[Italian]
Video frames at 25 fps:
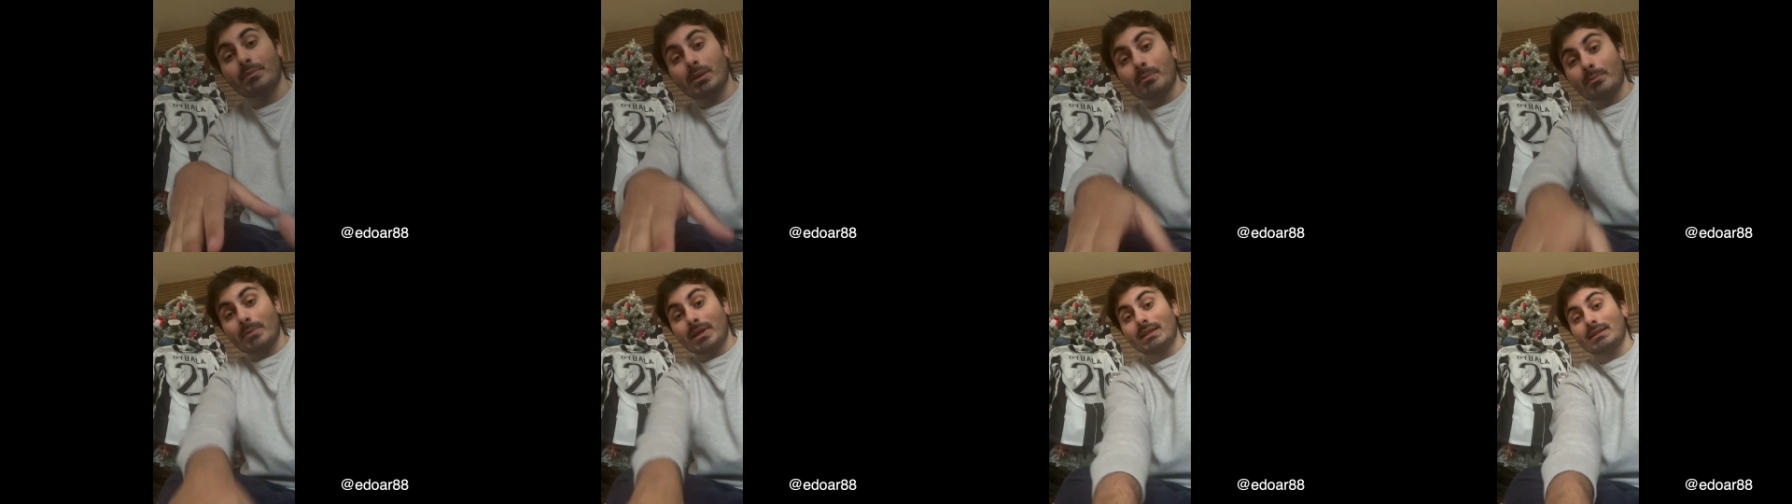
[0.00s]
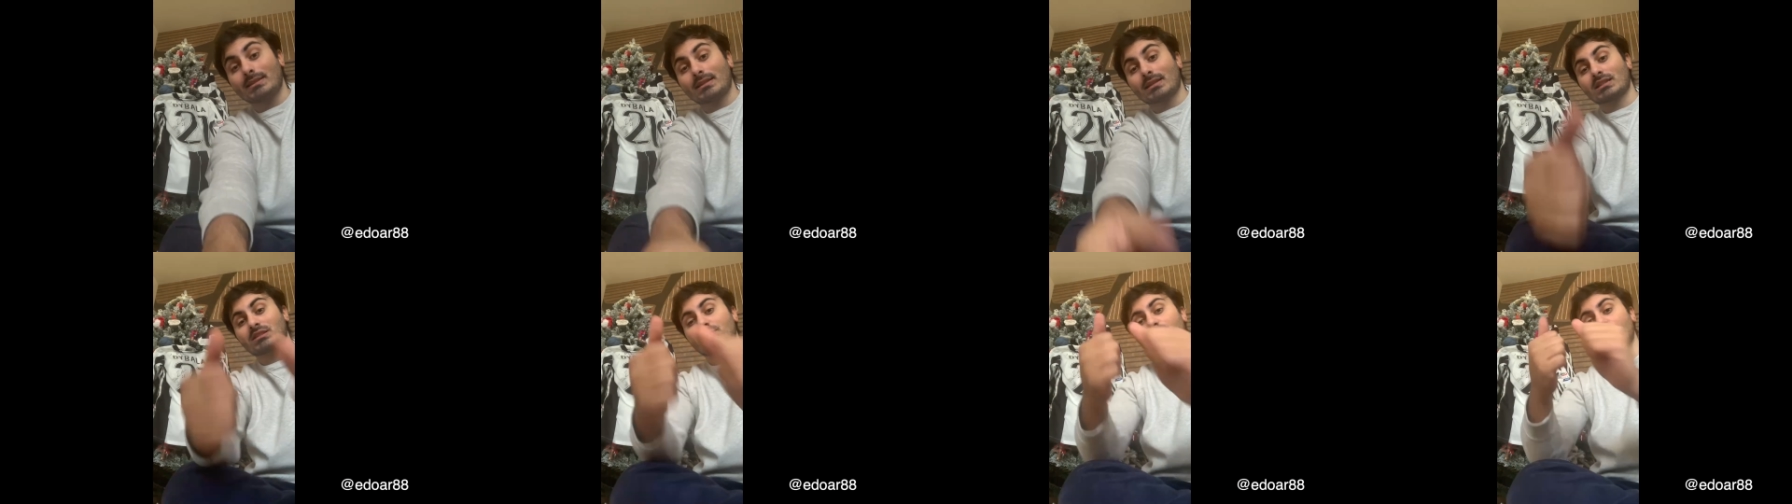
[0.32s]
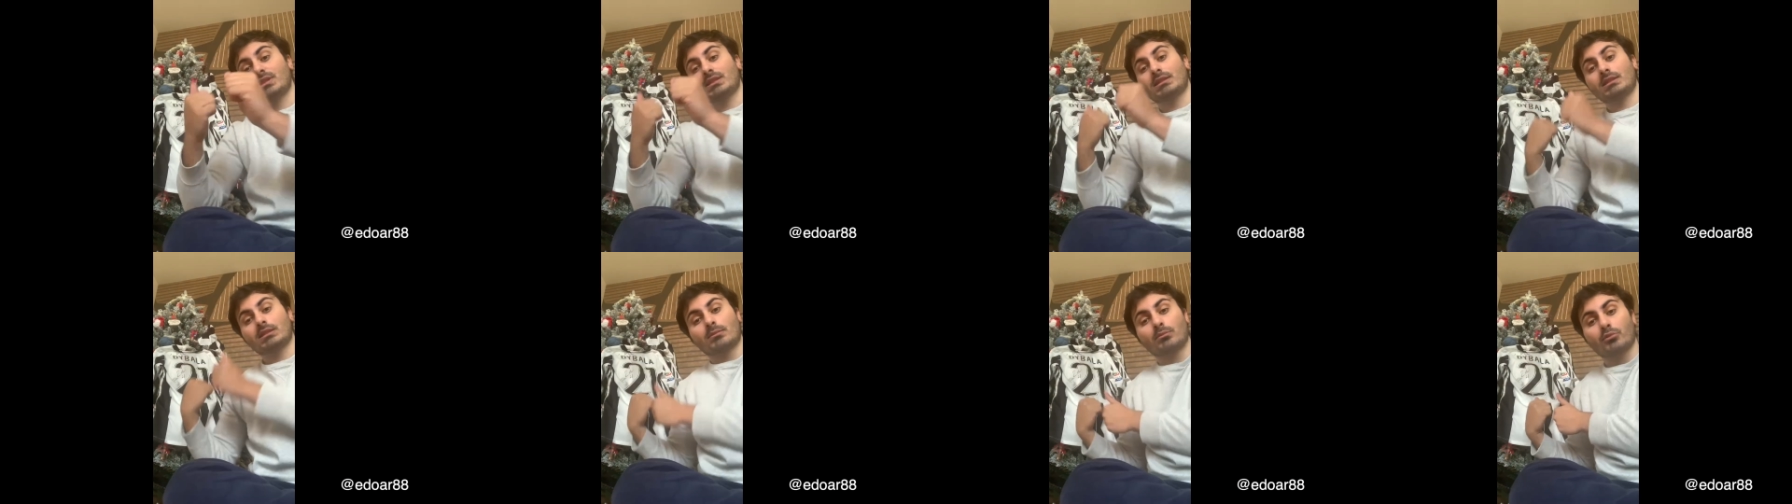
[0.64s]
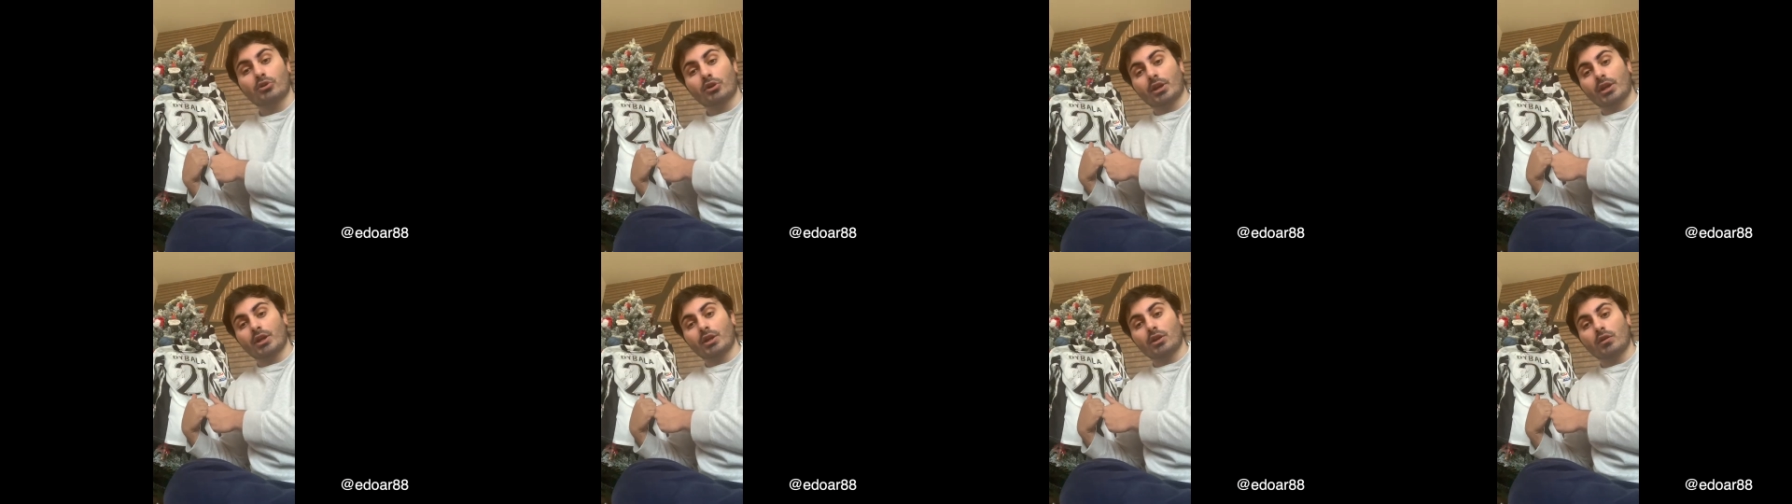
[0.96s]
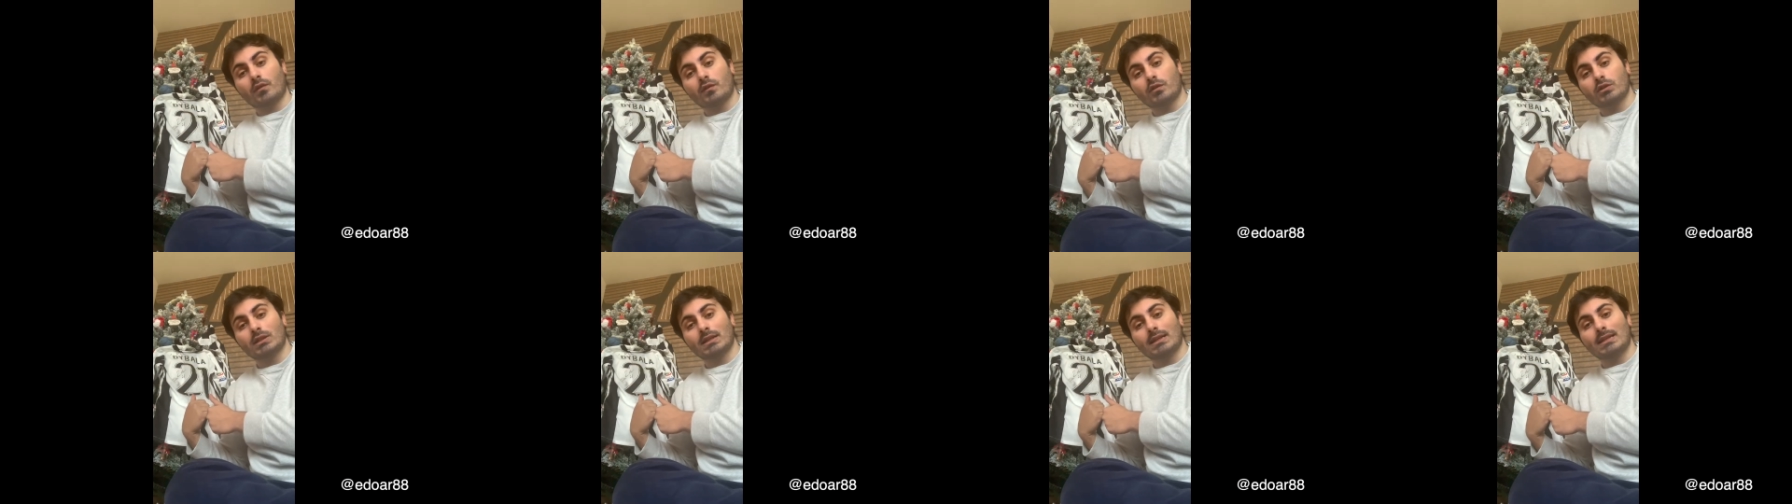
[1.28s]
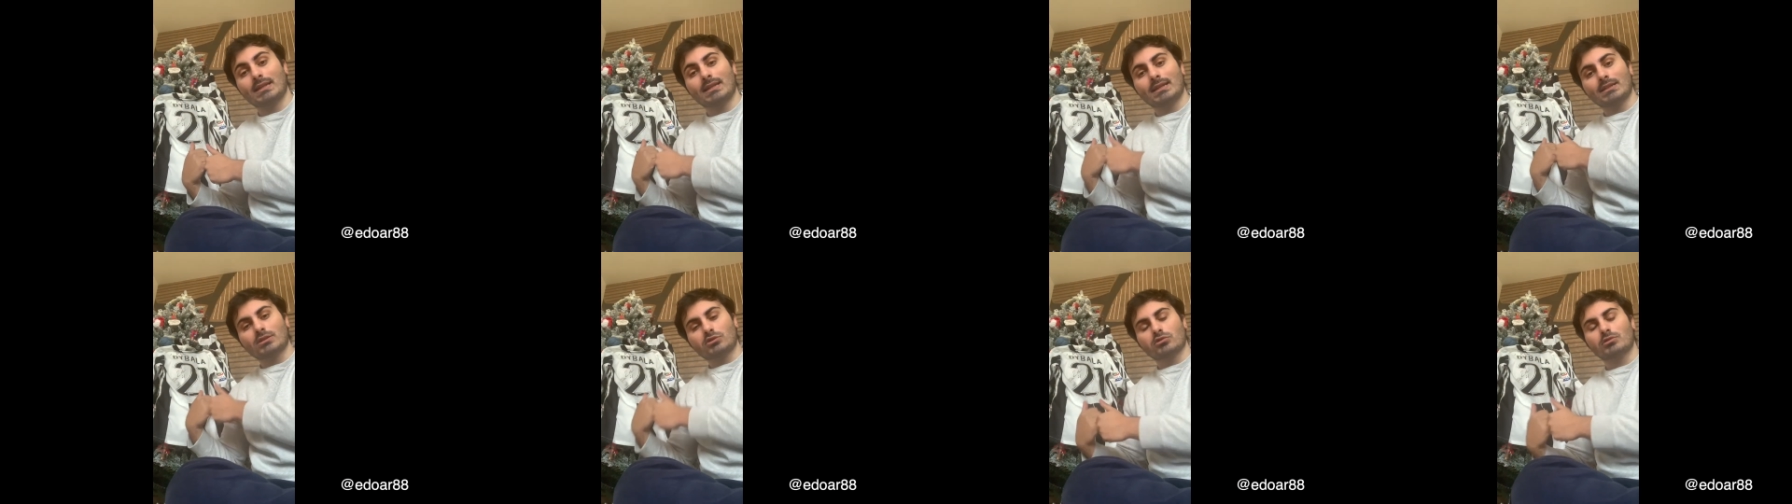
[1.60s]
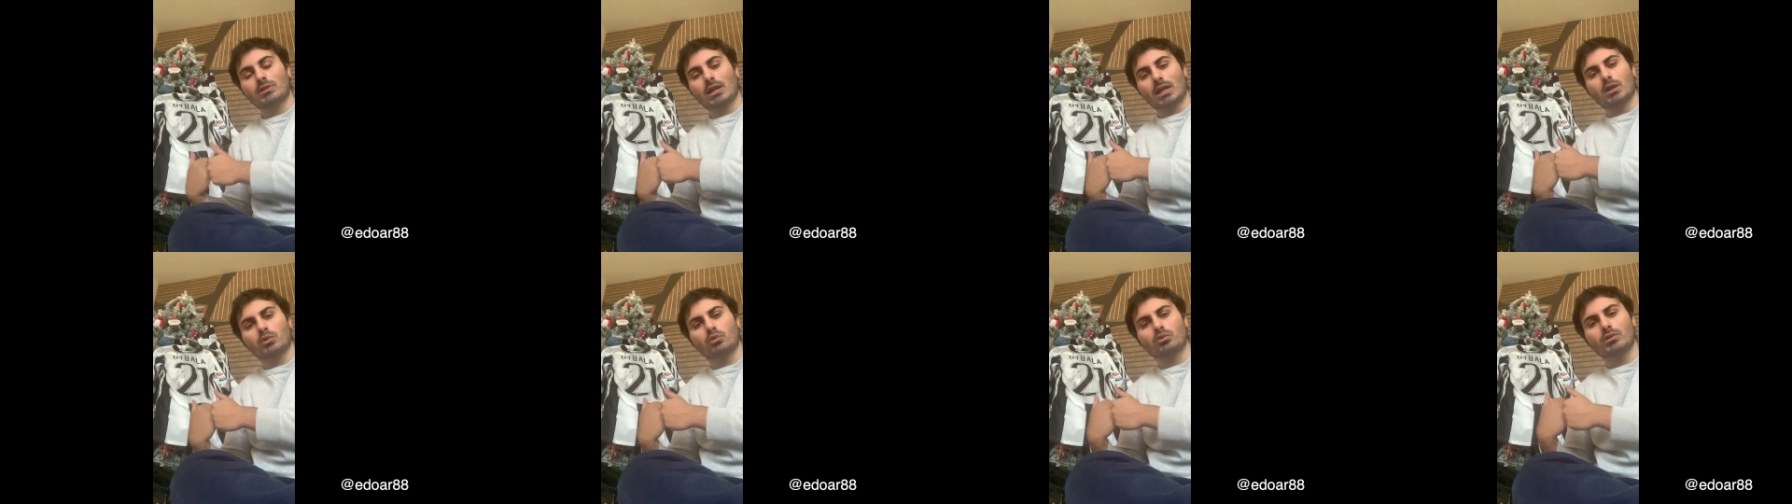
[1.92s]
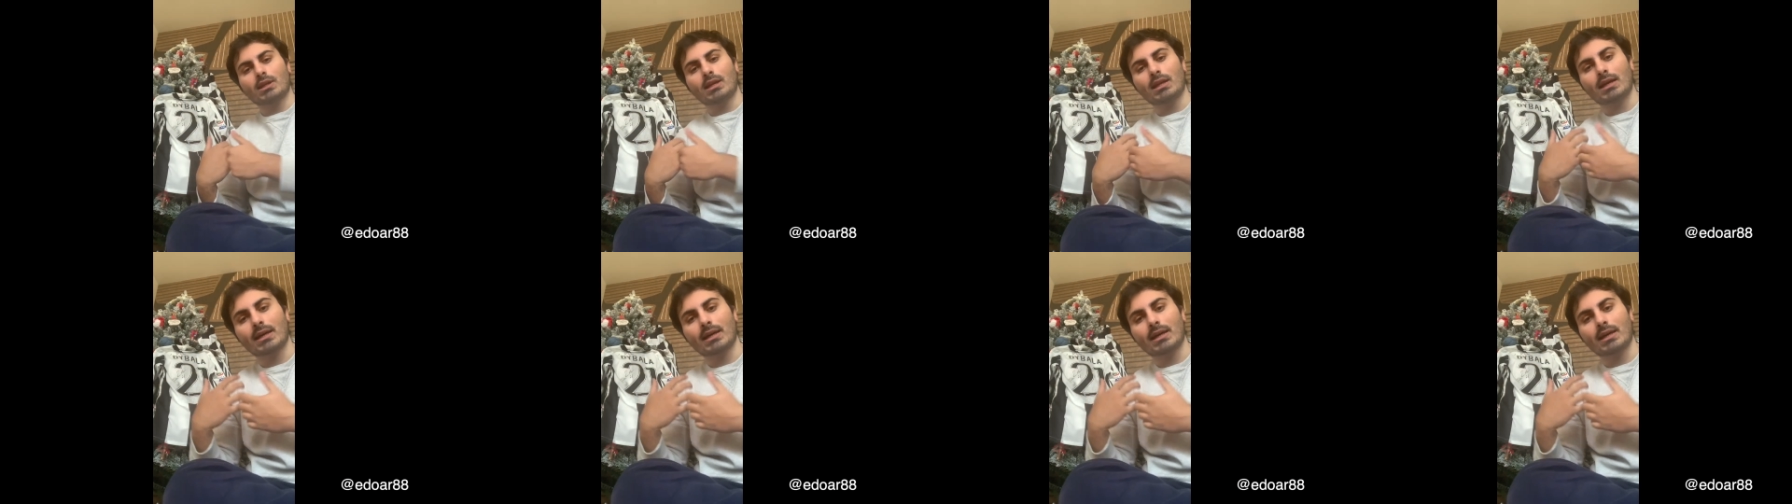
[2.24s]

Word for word: Mentre aspettiamo il rinnovo dell'eletto da Laguna